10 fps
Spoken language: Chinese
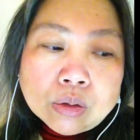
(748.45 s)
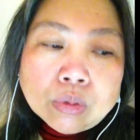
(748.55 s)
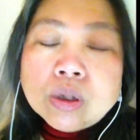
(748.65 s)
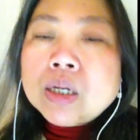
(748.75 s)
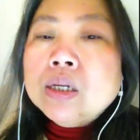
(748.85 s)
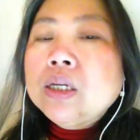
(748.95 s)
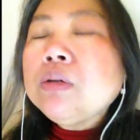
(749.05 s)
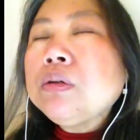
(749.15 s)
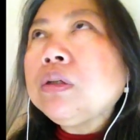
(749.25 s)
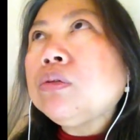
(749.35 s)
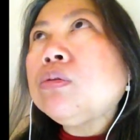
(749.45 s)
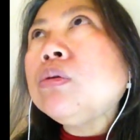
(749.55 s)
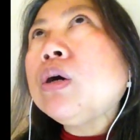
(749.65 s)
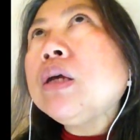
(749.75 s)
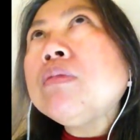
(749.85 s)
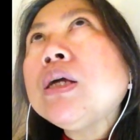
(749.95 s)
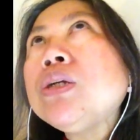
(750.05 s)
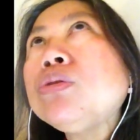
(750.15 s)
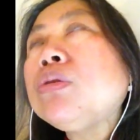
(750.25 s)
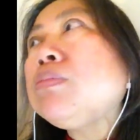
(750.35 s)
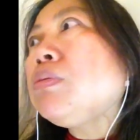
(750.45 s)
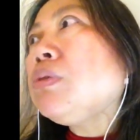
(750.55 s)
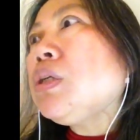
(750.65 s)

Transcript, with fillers: 我肯定，我一般说不